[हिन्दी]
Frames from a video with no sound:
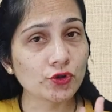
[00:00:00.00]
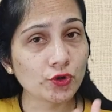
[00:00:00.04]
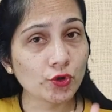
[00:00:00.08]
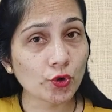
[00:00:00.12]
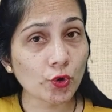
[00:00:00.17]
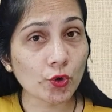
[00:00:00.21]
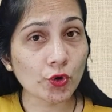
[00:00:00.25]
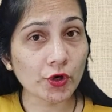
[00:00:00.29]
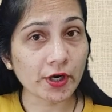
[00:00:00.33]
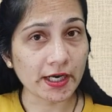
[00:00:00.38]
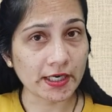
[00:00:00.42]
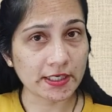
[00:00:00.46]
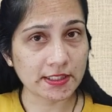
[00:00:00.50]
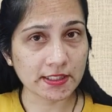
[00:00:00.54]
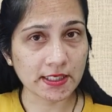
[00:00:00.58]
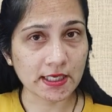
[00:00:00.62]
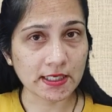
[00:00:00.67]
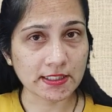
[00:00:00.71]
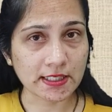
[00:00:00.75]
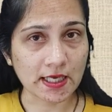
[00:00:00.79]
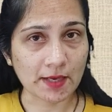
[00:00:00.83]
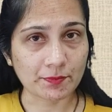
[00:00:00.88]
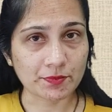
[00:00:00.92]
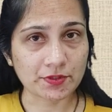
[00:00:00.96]
दो रेट के
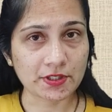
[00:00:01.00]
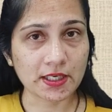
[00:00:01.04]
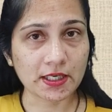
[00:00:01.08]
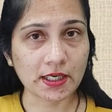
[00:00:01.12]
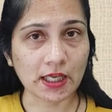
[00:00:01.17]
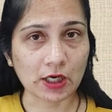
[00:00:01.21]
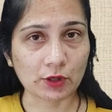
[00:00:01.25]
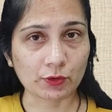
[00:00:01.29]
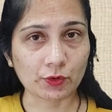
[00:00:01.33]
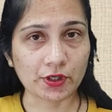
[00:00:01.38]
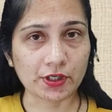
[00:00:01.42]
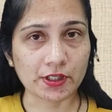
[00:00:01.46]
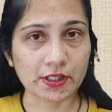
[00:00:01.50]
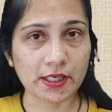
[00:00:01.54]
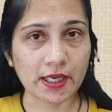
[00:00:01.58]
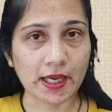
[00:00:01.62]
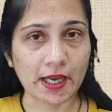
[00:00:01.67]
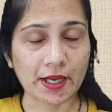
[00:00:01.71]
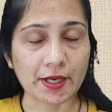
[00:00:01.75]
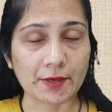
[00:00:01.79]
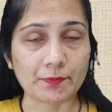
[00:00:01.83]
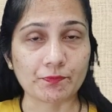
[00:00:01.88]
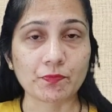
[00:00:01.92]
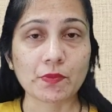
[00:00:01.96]
हिसाब से कैलकुलेट किया
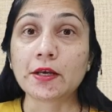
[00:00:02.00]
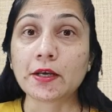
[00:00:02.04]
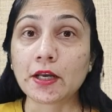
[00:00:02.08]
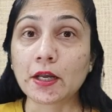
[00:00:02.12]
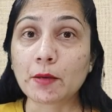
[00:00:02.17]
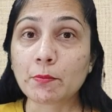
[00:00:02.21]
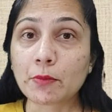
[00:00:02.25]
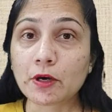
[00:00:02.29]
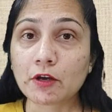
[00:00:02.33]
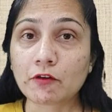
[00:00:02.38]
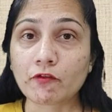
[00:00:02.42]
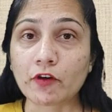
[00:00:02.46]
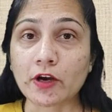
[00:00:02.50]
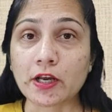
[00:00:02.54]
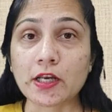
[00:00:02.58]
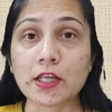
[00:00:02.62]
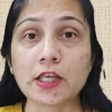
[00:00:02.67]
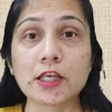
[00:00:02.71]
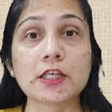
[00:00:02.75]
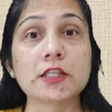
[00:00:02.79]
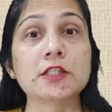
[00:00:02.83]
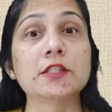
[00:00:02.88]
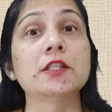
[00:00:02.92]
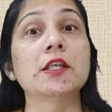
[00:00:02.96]
है नंबर वन
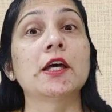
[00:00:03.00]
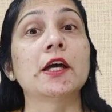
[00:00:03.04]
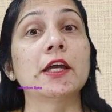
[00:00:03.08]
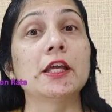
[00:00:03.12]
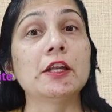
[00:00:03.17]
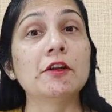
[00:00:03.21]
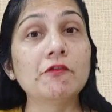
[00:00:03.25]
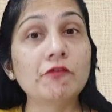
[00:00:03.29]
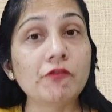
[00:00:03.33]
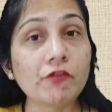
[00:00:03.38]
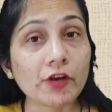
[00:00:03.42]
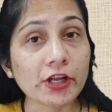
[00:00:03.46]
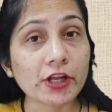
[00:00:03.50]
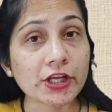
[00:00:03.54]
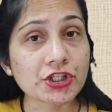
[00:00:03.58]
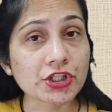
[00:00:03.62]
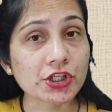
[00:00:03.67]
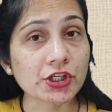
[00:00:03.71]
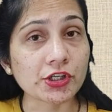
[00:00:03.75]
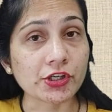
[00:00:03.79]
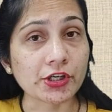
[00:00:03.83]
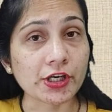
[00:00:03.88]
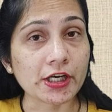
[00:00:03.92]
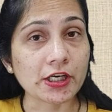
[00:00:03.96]
इज द
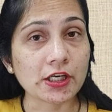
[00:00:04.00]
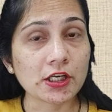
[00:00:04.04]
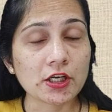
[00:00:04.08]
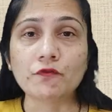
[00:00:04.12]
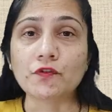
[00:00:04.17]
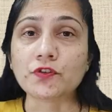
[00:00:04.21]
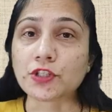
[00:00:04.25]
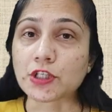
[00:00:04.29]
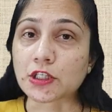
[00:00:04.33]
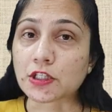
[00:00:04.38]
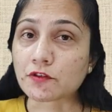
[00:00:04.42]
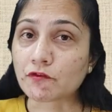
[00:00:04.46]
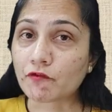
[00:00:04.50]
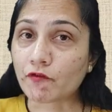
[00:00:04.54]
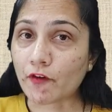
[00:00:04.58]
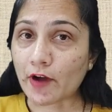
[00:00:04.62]
इन्फ्लेशन रेट विच इज